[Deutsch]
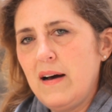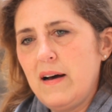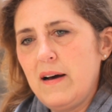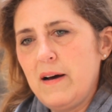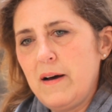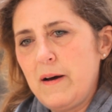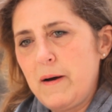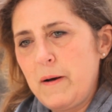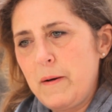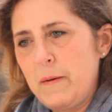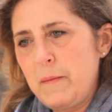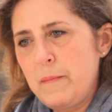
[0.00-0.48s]

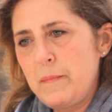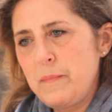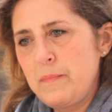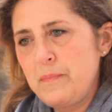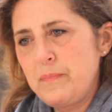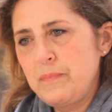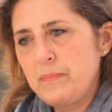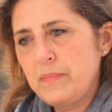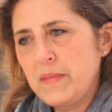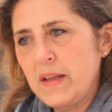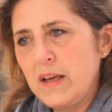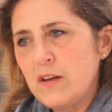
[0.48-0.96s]

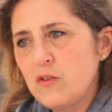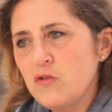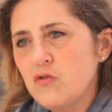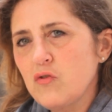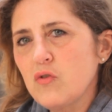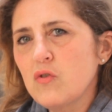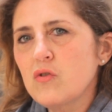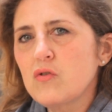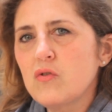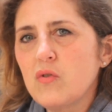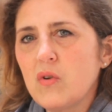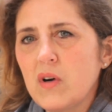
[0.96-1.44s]
ähm,
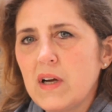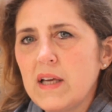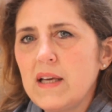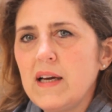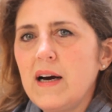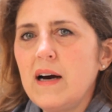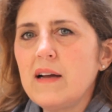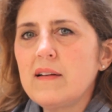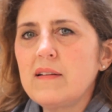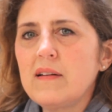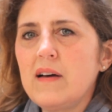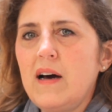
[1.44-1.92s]

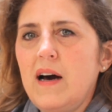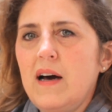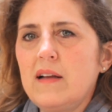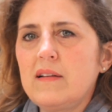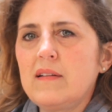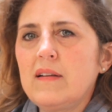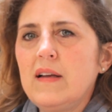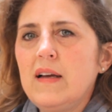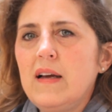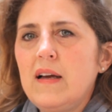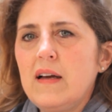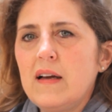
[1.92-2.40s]
strukturiert
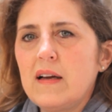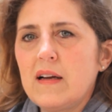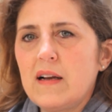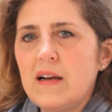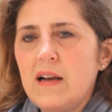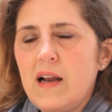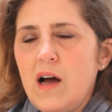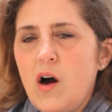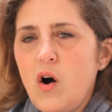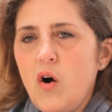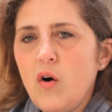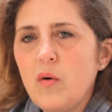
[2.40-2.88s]
hat,
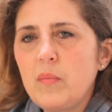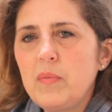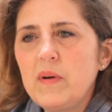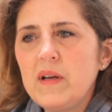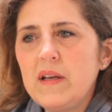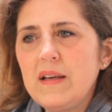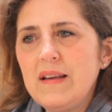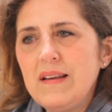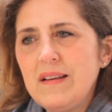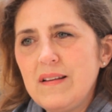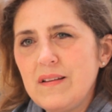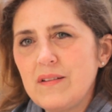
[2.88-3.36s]
glaube
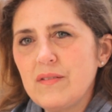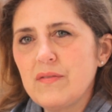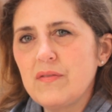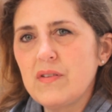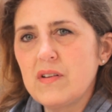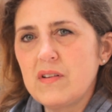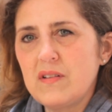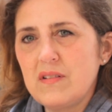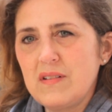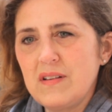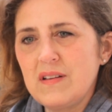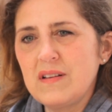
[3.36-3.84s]
ich,
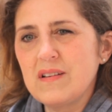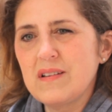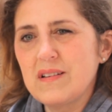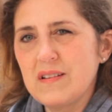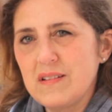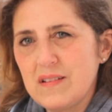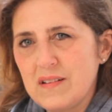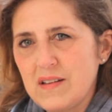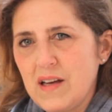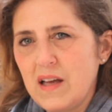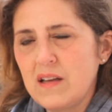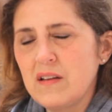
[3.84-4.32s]
wird es
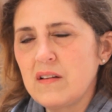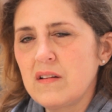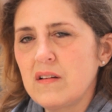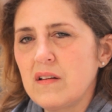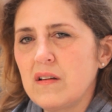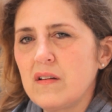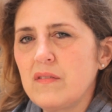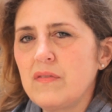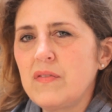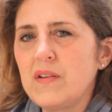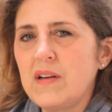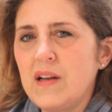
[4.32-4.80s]

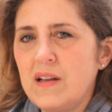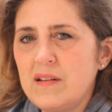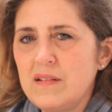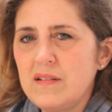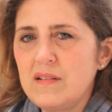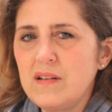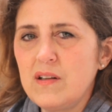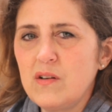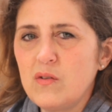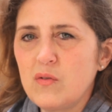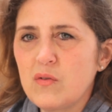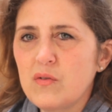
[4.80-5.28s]
interessante
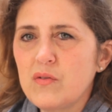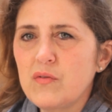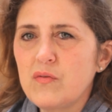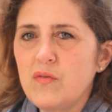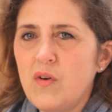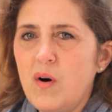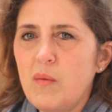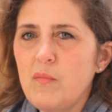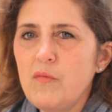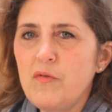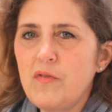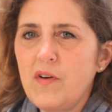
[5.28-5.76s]

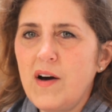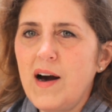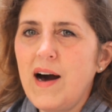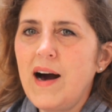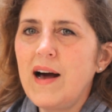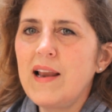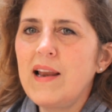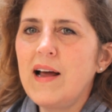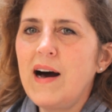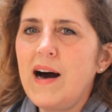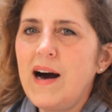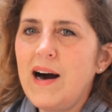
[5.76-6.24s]
Finanzierungsformen für
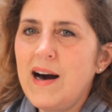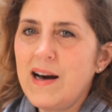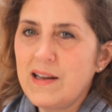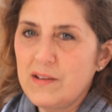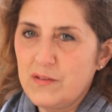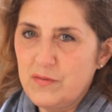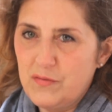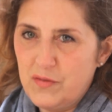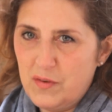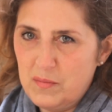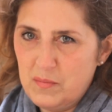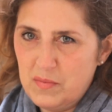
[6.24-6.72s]
alle
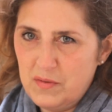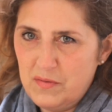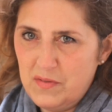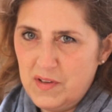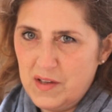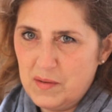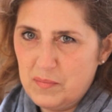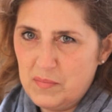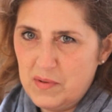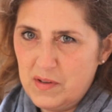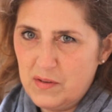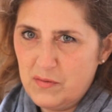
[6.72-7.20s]
Art von
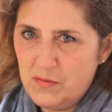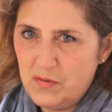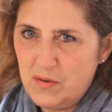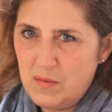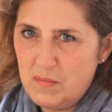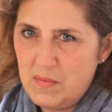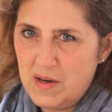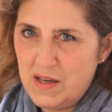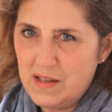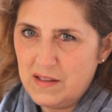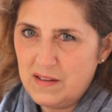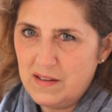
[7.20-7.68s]

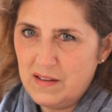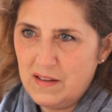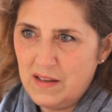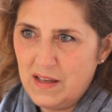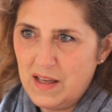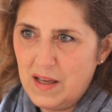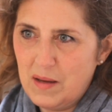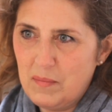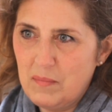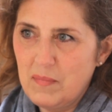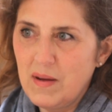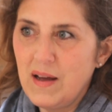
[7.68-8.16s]
Bewegtbildformaten
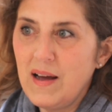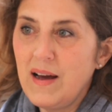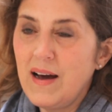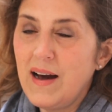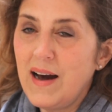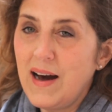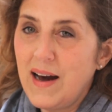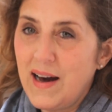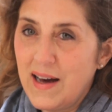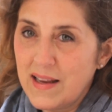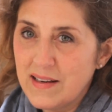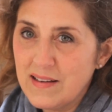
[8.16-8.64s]
geben.
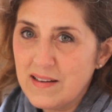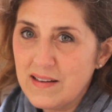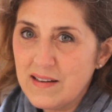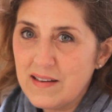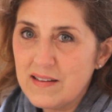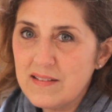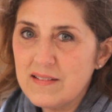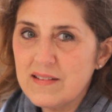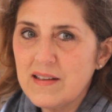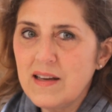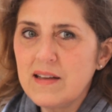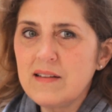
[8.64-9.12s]

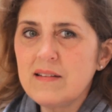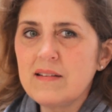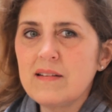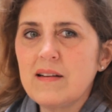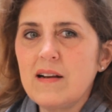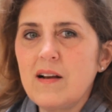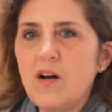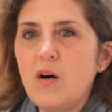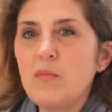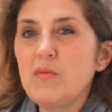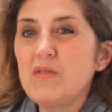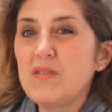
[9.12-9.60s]
Andererseits
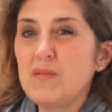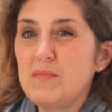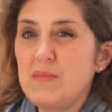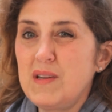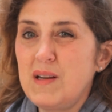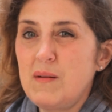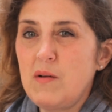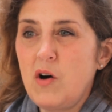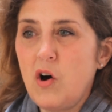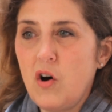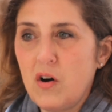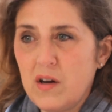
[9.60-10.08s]
glaube ich, dass
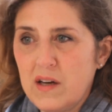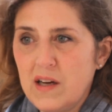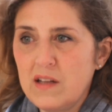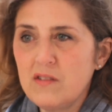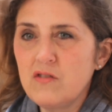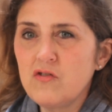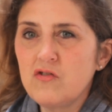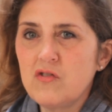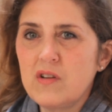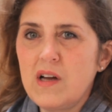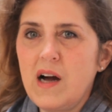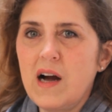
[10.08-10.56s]
man aber auch
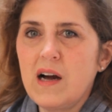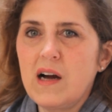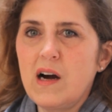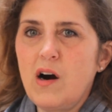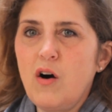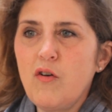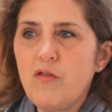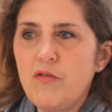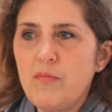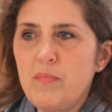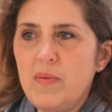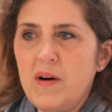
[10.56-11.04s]
ganz stark
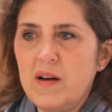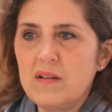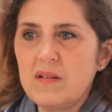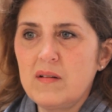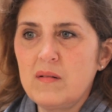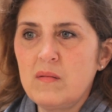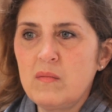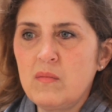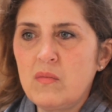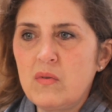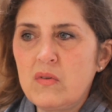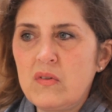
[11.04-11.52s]

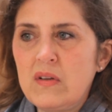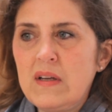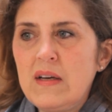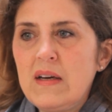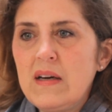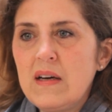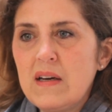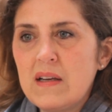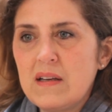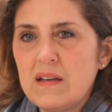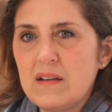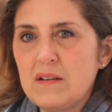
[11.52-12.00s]
aufpassen muss,
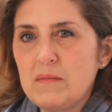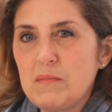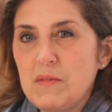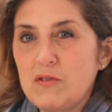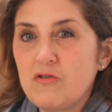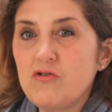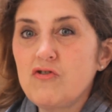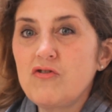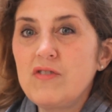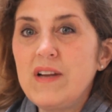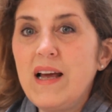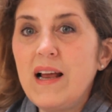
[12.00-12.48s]
dass
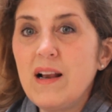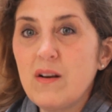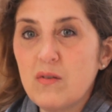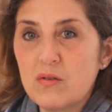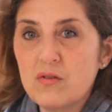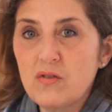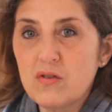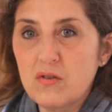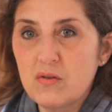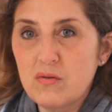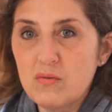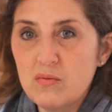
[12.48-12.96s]
man schnell
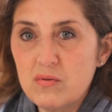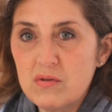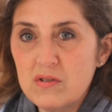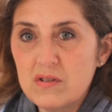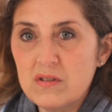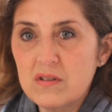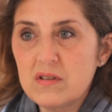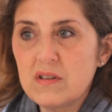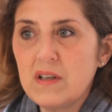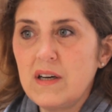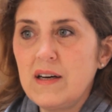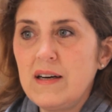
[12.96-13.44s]
und
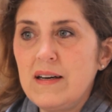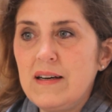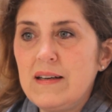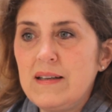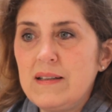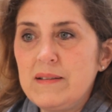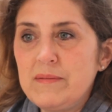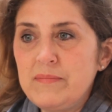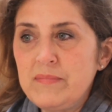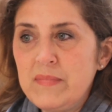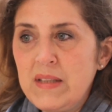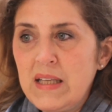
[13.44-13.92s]
gut
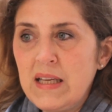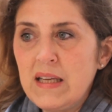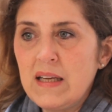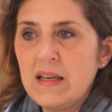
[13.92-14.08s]
ähm,